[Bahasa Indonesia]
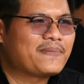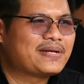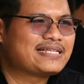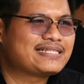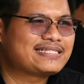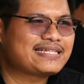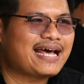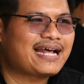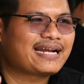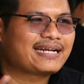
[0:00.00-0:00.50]

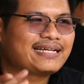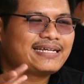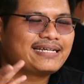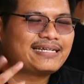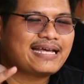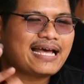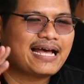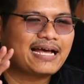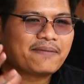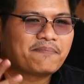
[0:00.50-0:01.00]

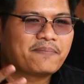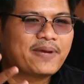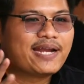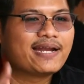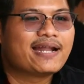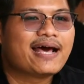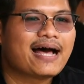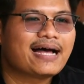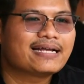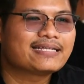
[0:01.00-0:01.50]
mencari yang
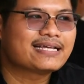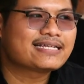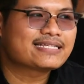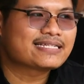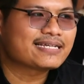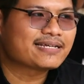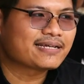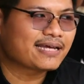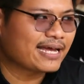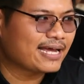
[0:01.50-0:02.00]
beda aja
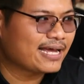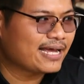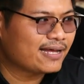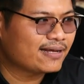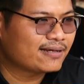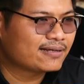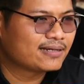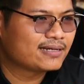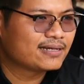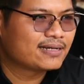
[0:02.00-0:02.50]
sih, kayak
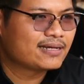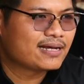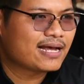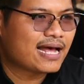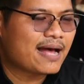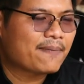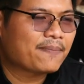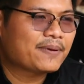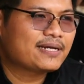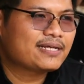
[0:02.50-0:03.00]

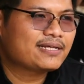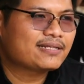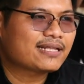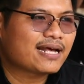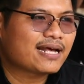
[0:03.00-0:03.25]
apa nih